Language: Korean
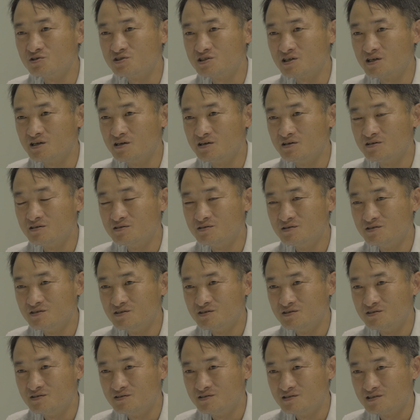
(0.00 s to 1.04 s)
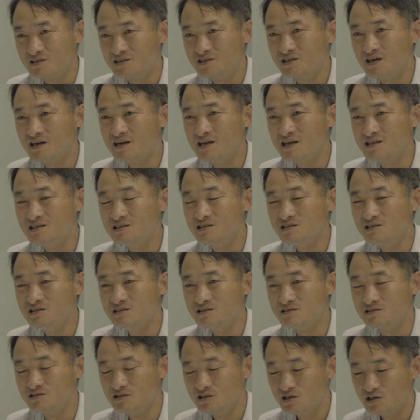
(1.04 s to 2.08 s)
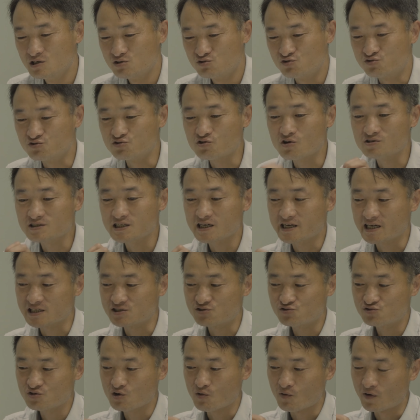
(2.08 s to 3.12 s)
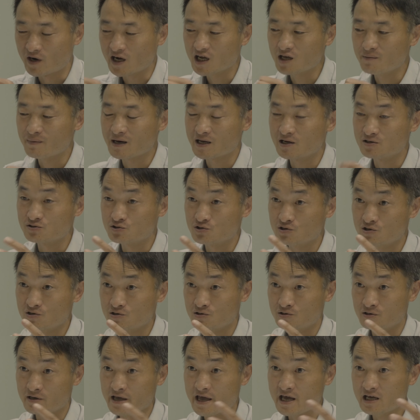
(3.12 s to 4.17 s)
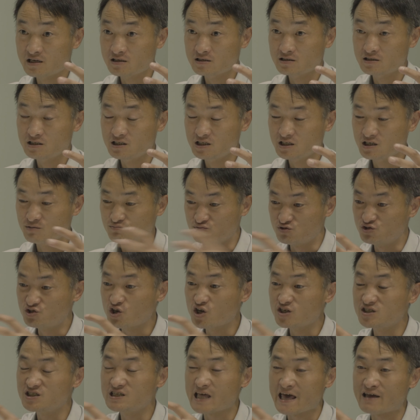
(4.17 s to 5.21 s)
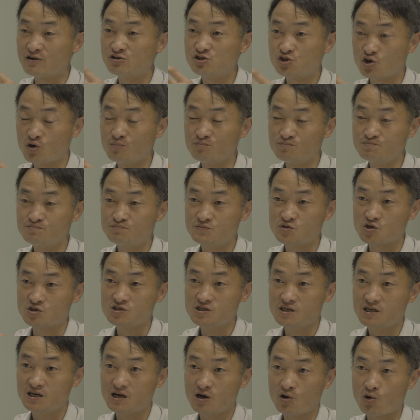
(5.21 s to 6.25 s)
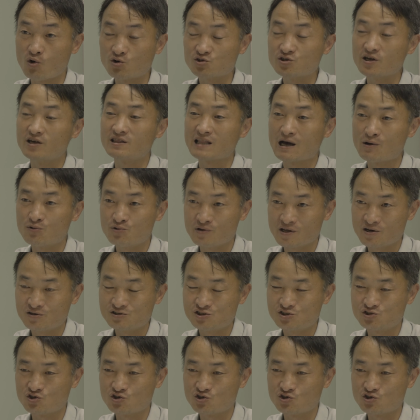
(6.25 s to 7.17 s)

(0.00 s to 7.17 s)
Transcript: 있잖아요. 스트론튬. 그 안에는 중성자 개수가 워낙에 많아서 핵끼리 이렇게 뭉쳐있는 에너지가 엄청 크니까 거기서 나오는 에너지는